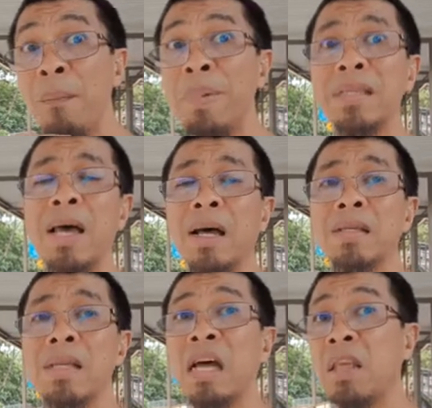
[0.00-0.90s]
bisa
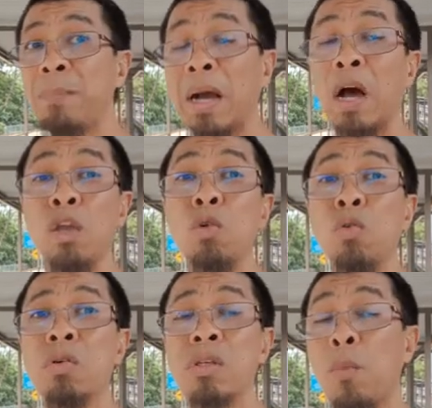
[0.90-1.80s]
sa ating
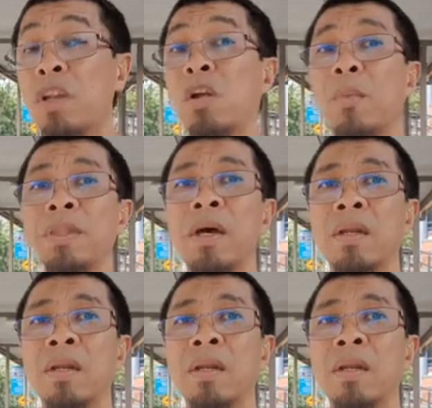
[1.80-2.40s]
pag-aayuno sa buwan ng Ramadan.